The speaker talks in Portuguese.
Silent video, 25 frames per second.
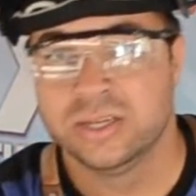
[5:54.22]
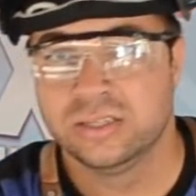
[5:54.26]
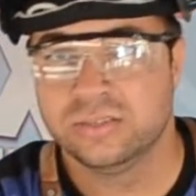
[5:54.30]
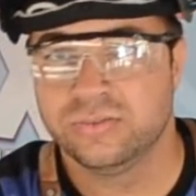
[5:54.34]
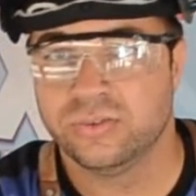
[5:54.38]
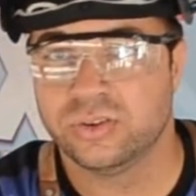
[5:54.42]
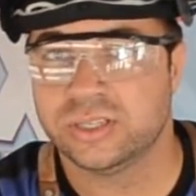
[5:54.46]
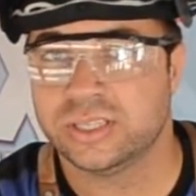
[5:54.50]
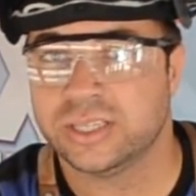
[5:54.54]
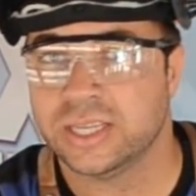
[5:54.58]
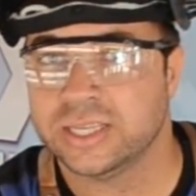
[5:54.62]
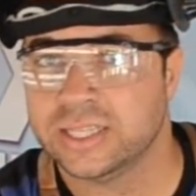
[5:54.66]
Se
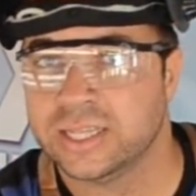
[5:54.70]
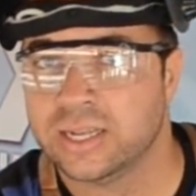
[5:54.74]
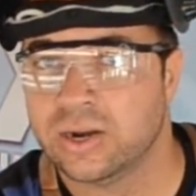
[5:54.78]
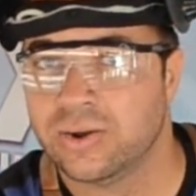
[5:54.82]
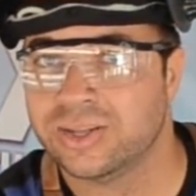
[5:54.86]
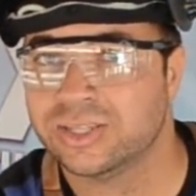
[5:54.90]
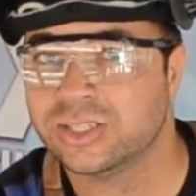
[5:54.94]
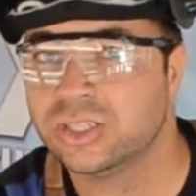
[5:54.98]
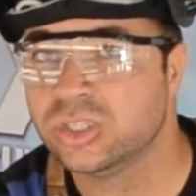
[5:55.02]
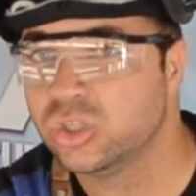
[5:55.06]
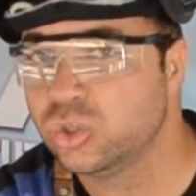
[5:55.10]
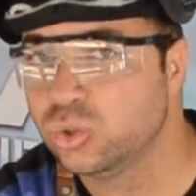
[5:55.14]
você ainda não
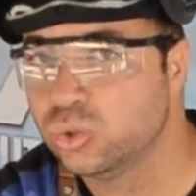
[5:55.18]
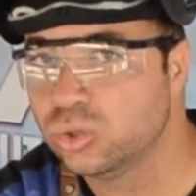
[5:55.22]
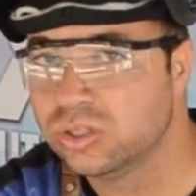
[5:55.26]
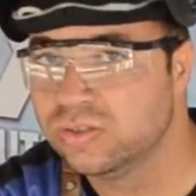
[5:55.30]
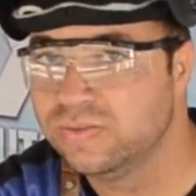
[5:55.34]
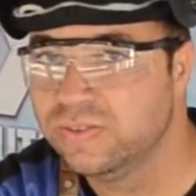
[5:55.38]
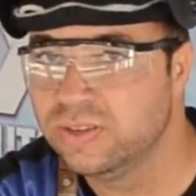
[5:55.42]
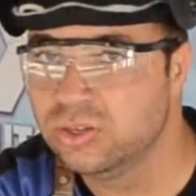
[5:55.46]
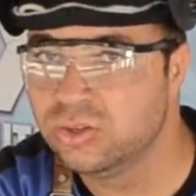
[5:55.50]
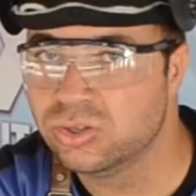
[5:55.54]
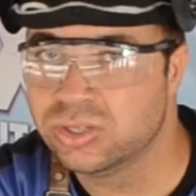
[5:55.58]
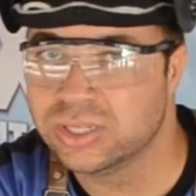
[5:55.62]
assistiu os
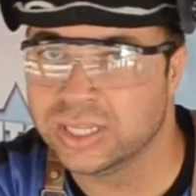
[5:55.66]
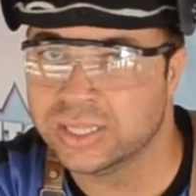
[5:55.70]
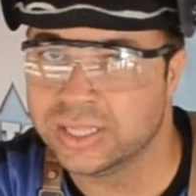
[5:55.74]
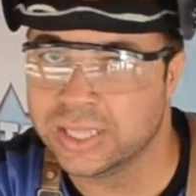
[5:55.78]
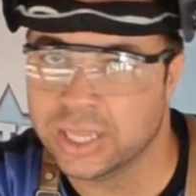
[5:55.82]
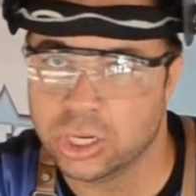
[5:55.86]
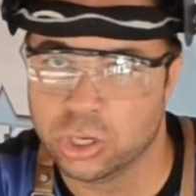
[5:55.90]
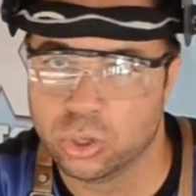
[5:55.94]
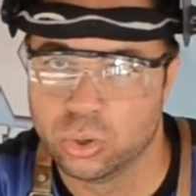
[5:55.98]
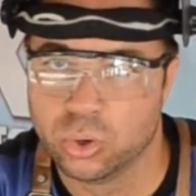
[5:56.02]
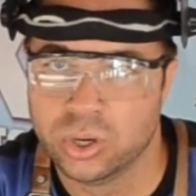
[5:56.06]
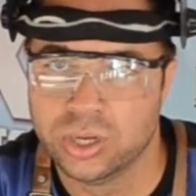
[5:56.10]
vídeos
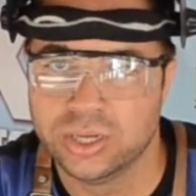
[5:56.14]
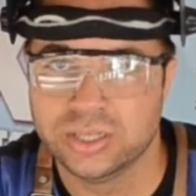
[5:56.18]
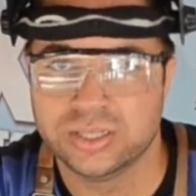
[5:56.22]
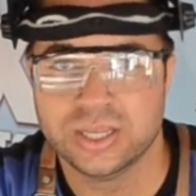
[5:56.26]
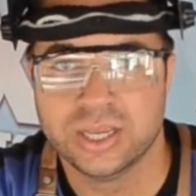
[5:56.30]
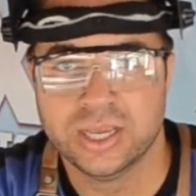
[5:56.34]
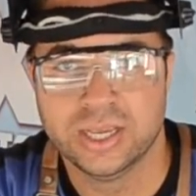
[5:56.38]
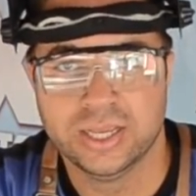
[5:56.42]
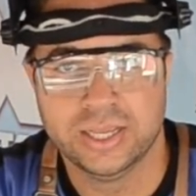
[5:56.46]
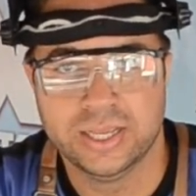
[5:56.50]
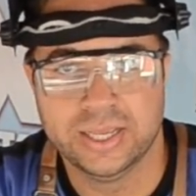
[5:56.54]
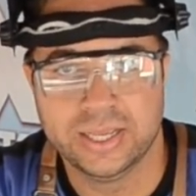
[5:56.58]
anteriores
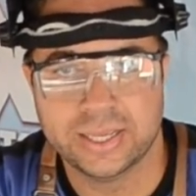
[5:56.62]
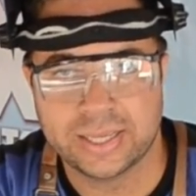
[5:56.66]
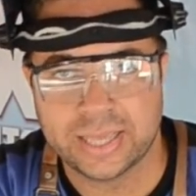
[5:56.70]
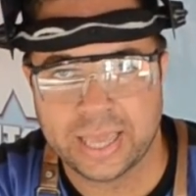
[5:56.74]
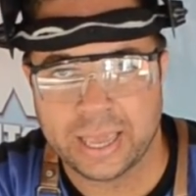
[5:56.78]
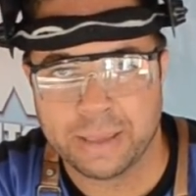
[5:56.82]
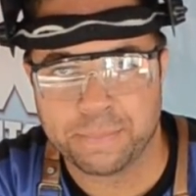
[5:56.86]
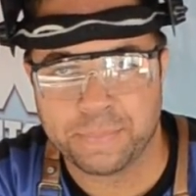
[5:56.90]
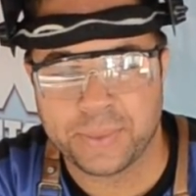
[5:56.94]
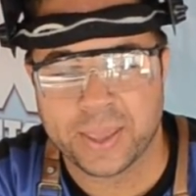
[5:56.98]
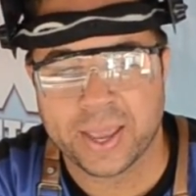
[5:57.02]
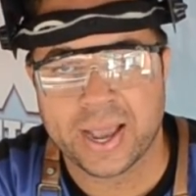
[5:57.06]
e
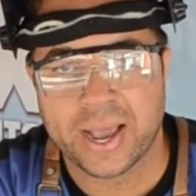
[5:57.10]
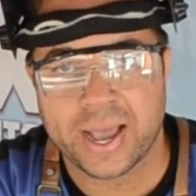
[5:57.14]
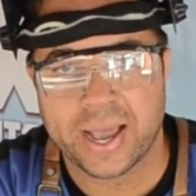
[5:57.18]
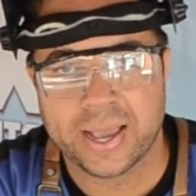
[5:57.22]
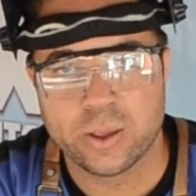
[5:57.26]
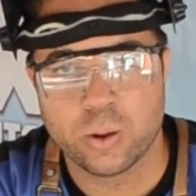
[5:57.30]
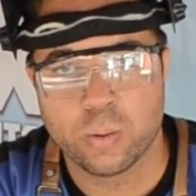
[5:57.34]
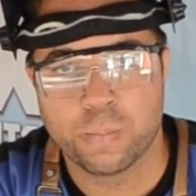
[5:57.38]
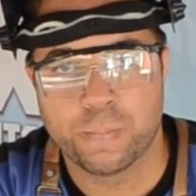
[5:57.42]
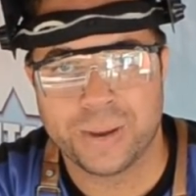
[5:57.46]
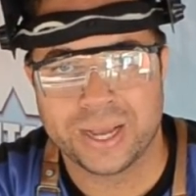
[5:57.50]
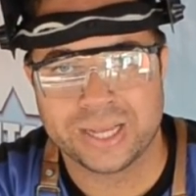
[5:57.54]
quer pegar
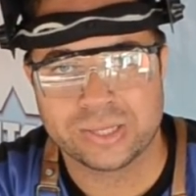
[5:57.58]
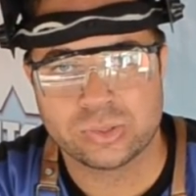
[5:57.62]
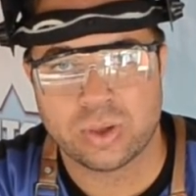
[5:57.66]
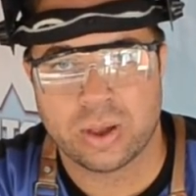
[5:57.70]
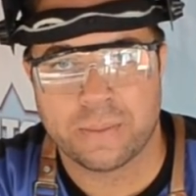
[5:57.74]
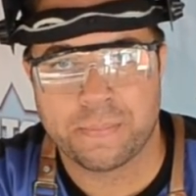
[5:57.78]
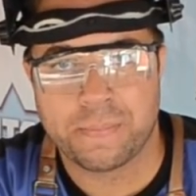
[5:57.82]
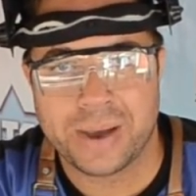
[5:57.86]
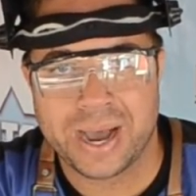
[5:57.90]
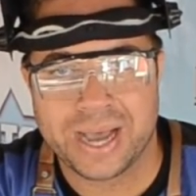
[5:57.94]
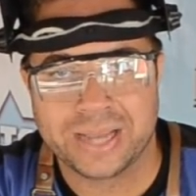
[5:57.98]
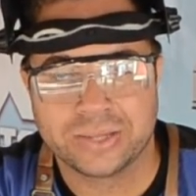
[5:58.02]
aí o passo a
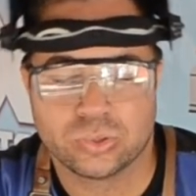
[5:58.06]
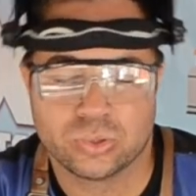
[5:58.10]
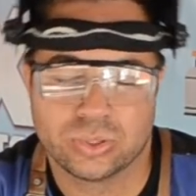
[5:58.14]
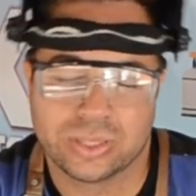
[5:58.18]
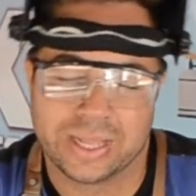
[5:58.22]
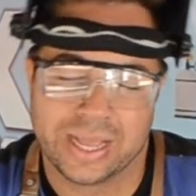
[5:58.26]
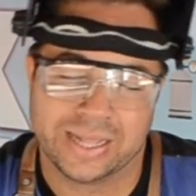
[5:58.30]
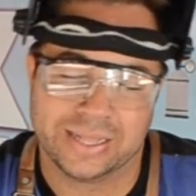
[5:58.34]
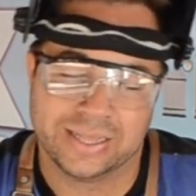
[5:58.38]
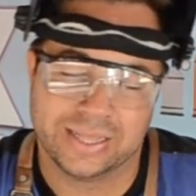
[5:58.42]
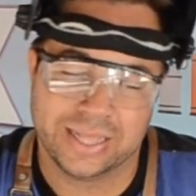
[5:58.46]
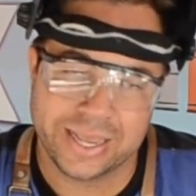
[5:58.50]
passo
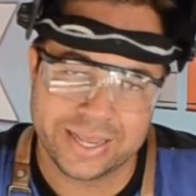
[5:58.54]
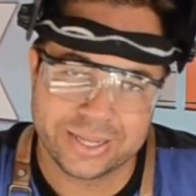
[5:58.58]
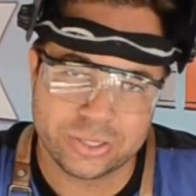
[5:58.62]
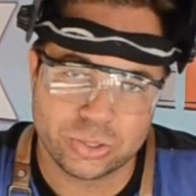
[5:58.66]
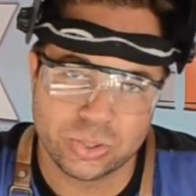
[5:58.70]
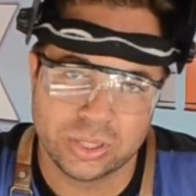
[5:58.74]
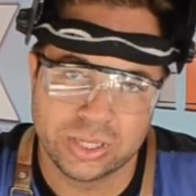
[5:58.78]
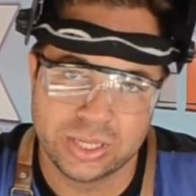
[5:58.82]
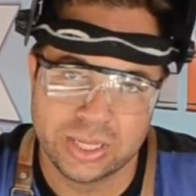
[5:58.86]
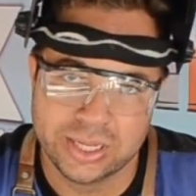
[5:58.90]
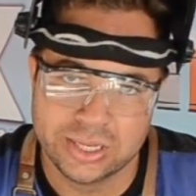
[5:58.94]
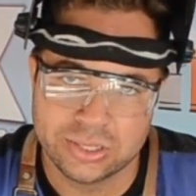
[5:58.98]
lá desde
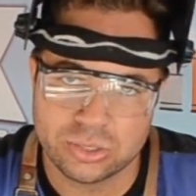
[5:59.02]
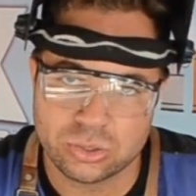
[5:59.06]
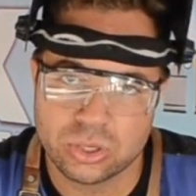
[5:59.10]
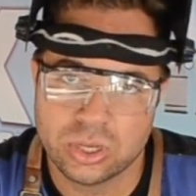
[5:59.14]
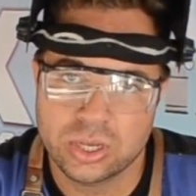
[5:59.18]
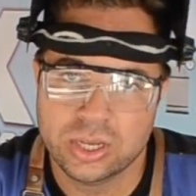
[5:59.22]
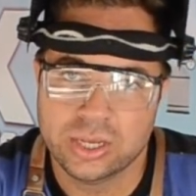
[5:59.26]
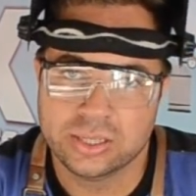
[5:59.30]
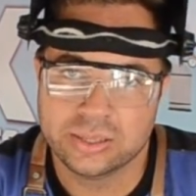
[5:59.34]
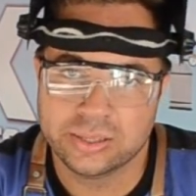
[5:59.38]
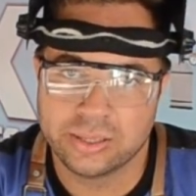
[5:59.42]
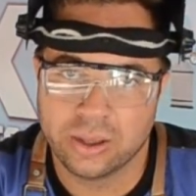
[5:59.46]
o início,
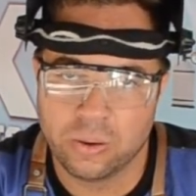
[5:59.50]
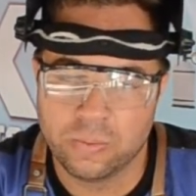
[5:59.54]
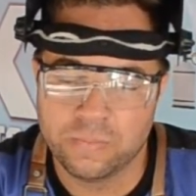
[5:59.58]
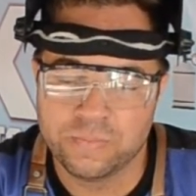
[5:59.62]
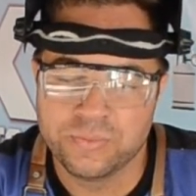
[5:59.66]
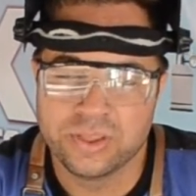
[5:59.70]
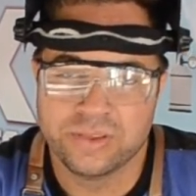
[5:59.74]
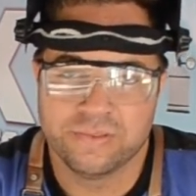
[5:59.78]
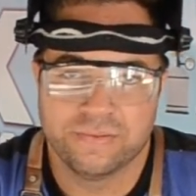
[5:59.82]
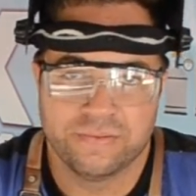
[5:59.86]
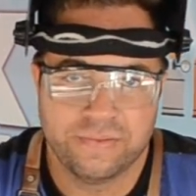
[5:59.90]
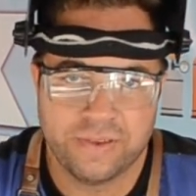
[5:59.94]
então
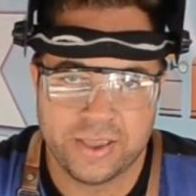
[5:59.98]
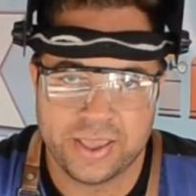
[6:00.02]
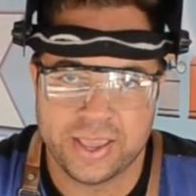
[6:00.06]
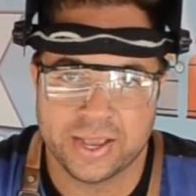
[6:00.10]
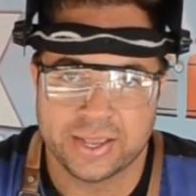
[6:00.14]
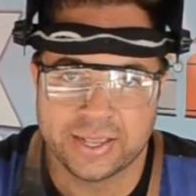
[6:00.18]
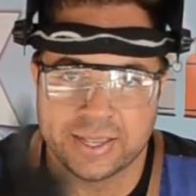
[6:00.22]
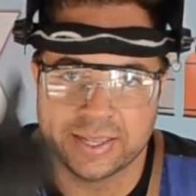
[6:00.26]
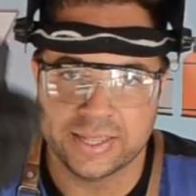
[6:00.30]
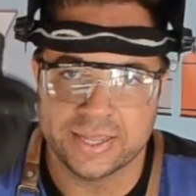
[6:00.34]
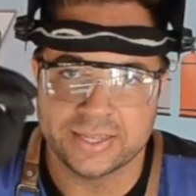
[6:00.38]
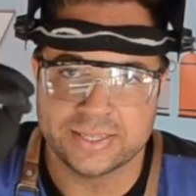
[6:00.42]
vem
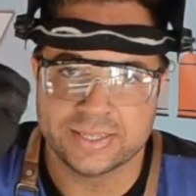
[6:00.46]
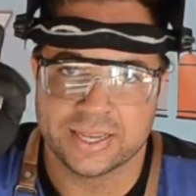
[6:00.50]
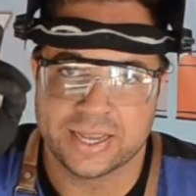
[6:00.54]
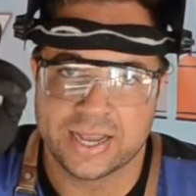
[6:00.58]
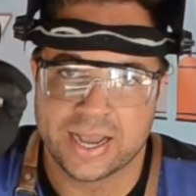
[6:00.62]
aqui nesse